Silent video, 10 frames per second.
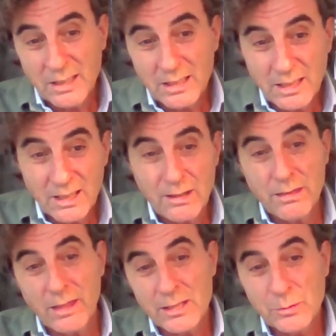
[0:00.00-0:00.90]
de que
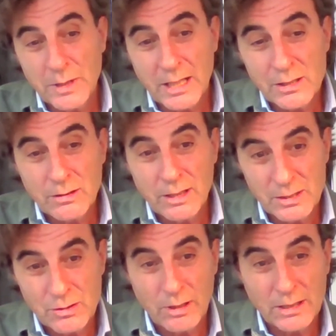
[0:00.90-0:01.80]
quizás si hubiera hecho,
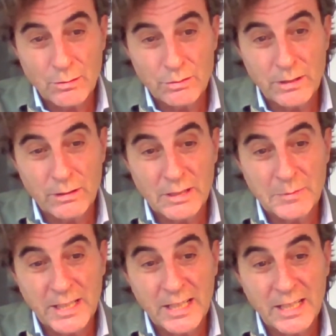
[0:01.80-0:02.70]
hecho las cosas de
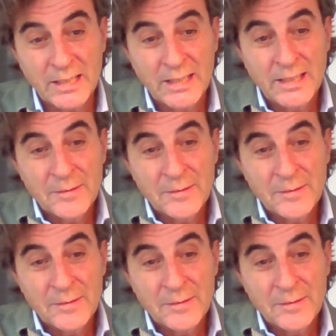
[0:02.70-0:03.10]
otra manera.